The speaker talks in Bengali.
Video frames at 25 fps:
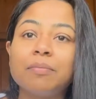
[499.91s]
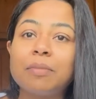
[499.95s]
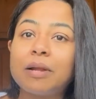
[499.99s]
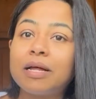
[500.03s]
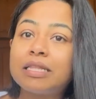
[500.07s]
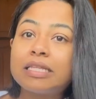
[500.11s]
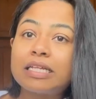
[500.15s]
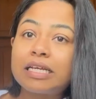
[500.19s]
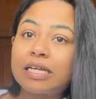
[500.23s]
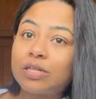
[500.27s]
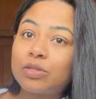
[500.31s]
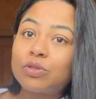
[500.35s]

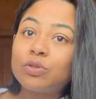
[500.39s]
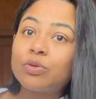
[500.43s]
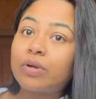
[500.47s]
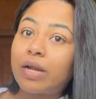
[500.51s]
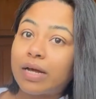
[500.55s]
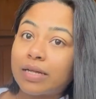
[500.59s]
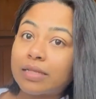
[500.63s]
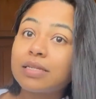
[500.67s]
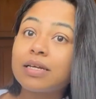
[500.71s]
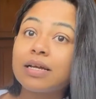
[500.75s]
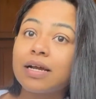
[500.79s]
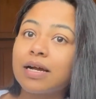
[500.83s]
প্রান্তিকে তো
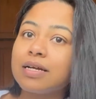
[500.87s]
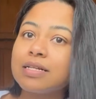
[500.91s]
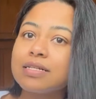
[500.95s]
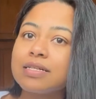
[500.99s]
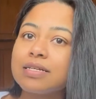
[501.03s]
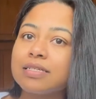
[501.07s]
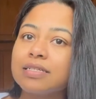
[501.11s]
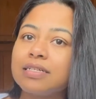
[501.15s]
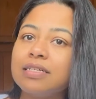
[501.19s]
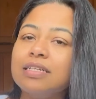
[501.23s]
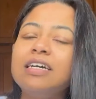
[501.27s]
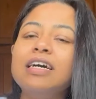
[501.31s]
রাতে কাজ
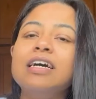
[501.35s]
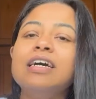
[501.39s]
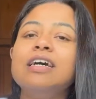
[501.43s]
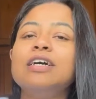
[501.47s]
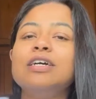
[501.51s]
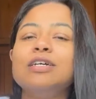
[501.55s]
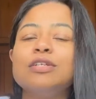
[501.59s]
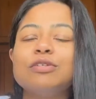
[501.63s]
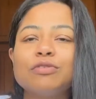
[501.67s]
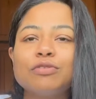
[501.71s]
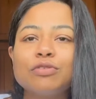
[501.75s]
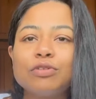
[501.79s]
আছে না
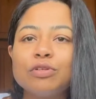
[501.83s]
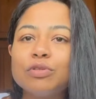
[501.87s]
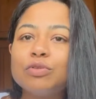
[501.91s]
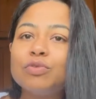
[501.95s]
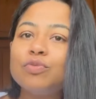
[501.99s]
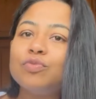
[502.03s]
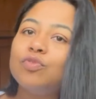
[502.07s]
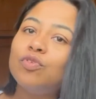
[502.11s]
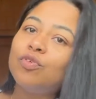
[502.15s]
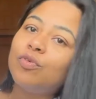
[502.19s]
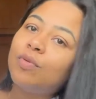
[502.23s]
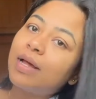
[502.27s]
সুতরাং
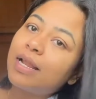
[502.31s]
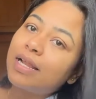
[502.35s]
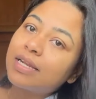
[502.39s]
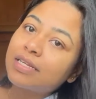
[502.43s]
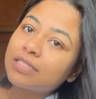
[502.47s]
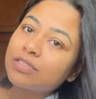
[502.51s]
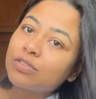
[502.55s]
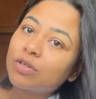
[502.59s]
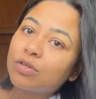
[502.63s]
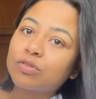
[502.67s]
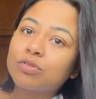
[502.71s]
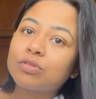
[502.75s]

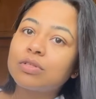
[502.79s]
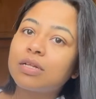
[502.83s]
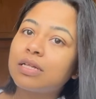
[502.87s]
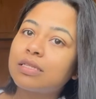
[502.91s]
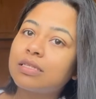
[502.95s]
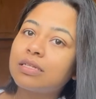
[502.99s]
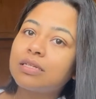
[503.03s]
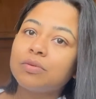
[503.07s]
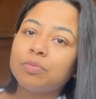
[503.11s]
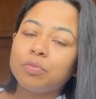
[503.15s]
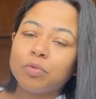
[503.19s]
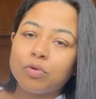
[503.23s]
দুপুরবেলাটা যত
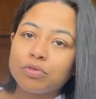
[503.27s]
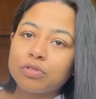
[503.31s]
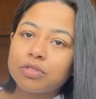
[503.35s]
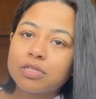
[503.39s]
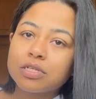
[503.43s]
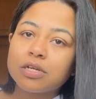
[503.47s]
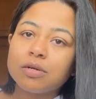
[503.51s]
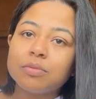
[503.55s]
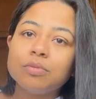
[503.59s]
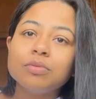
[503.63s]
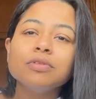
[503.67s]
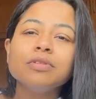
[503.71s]
তাড়াতাড়ি
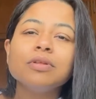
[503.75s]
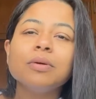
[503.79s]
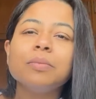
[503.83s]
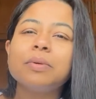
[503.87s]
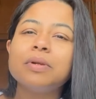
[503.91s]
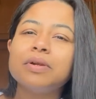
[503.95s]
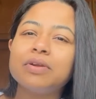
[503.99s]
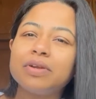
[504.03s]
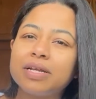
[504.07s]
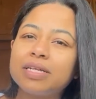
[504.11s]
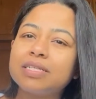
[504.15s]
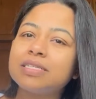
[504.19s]
পৌঁছে যাবো
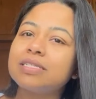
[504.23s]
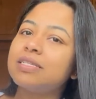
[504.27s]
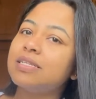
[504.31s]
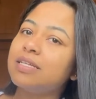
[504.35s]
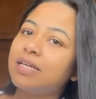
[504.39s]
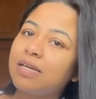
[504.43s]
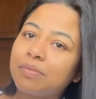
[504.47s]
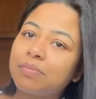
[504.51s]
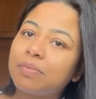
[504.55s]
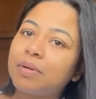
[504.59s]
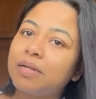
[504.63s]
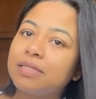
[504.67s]
তারপর রেস্ট
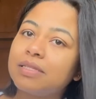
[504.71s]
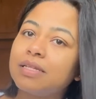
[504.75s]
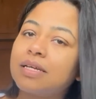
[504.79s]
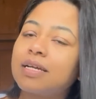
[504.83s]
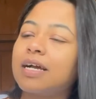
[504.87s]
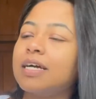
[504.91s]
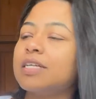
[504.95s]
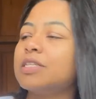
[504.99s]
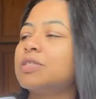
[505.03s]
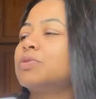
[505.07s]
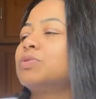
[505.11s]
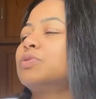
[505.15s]
নিয়ে
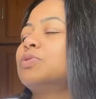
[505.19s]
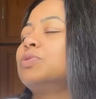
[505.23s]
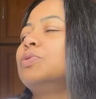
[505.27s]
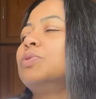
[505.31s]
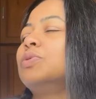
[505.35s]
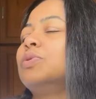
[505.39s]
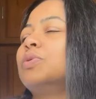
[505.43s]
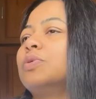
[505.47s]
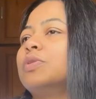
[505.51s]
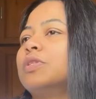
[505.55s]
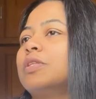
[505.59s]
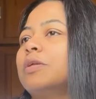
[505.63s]
প্রান্তিক কাজ
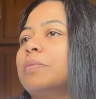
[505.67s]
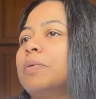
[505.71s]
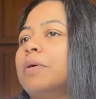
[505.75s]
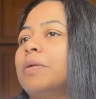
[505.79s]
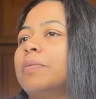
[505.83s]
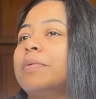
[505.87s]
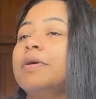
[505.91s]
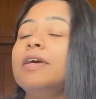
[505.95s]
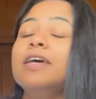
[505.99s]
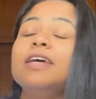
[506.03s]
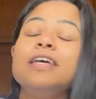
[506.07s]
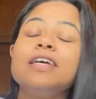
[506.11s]
শুরু করতে
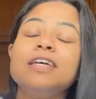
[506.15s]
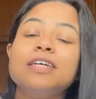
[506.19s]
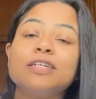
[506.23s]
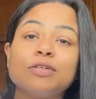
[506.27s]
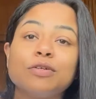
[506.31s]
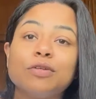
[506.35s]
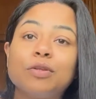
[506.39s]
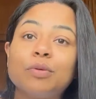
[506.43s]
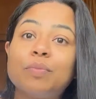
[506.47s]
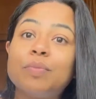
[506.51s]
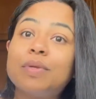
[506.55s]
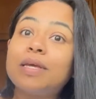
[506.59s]
পারবে
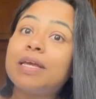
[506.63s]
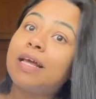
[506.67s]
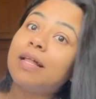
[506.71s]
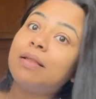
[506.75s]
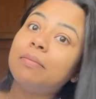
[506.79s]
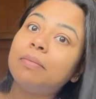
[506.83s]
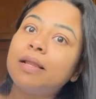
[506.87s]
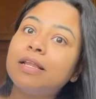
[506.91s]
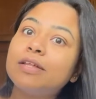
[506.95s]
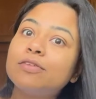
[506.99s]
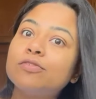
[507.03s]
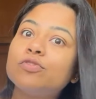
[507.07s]
যেন
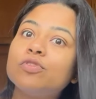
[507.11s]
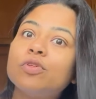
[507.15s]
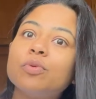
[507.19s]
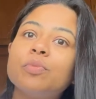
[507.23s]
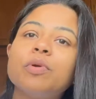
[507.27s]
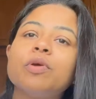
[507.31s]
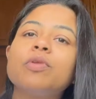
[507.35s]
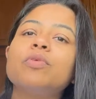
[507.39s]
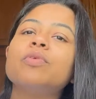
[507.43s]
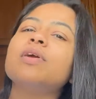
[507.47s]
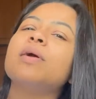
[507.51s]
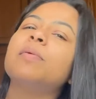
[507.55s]
বিকেলবেলা যদি
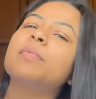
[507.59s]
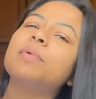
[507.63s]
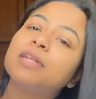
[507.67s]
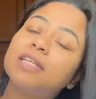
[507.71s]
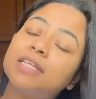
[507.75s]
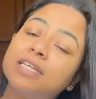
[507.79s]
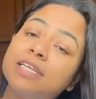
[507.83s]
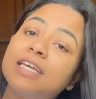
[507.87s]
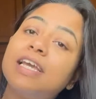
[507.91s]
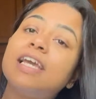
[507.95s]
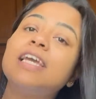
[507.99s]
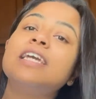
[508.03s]
বেরোই আবার
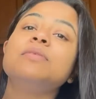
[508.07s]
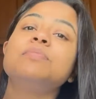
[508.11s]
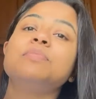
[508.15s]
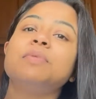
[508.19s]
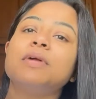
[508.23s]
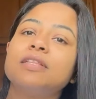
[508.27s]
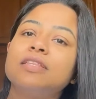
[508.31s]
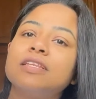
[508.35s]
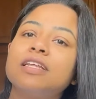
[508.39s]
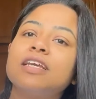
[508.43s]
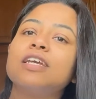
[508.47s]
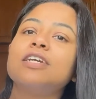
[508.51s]
গিয়েই
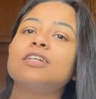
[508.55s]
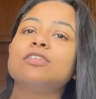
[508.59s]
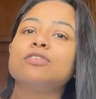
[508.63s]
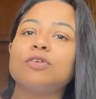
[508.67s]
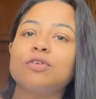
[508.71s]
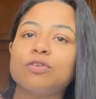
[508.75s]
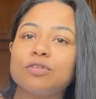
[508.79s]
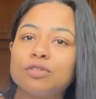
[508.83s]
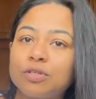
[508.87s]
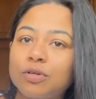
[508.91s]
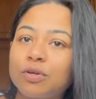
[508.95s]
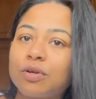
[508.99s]
প্রান্তিককে
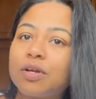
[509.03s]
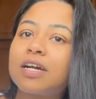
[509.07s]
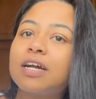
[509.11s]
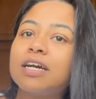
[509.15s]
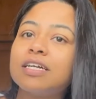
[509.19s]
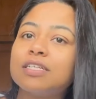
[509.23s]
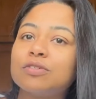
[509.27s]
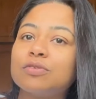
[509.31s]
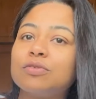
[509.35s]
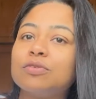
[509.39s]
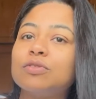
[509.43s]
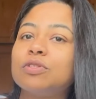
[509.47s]
সঙ্গে সঙ্গে
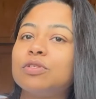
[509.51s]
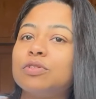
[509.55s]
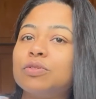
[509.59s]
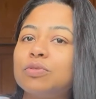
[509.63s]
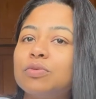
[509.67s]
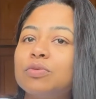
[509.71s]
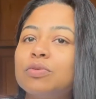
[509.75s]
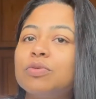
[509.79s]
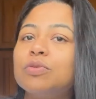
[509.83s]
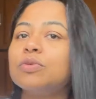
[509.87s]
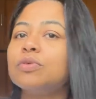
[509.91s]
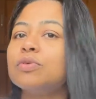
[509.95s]
কাজ করতে
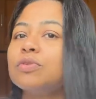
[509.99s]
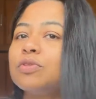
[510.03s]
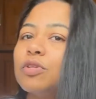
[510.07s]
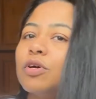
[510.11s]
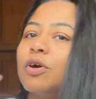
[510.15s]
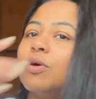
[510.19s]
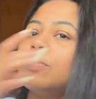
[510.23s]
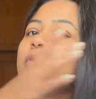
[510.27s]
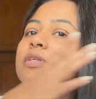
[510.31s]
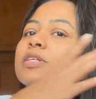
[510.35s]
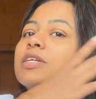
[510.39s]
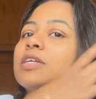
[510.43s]
শুরু
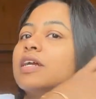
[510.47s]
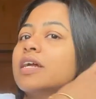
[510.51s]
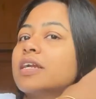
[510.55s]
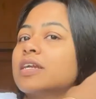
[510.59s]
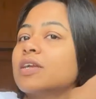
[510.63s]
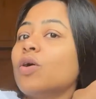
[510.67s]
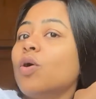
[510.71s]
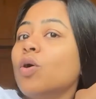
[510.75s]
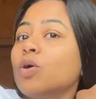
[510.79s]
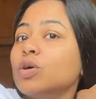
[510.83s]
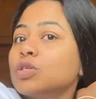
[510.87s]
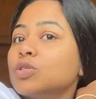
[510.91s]
করতে হবে সেটা
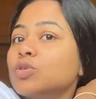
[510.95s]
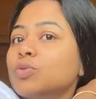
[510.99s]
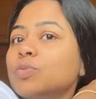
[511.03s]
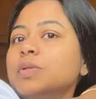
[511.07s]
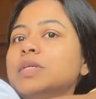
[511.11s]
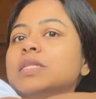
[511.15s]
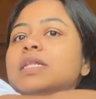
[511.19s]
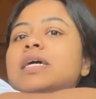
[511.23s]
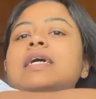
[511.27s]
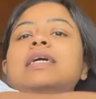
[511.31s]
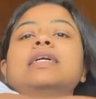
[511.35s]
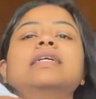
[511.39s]
একটা
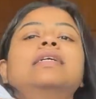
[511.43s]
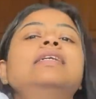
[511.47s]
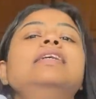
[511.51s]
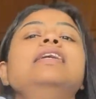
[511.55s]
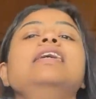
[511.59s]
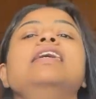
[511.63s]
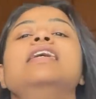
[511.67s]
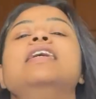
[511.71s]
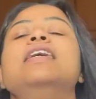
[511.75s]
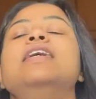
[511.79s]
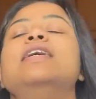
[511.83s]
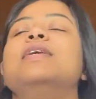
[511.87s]
অসুবিধা আর কি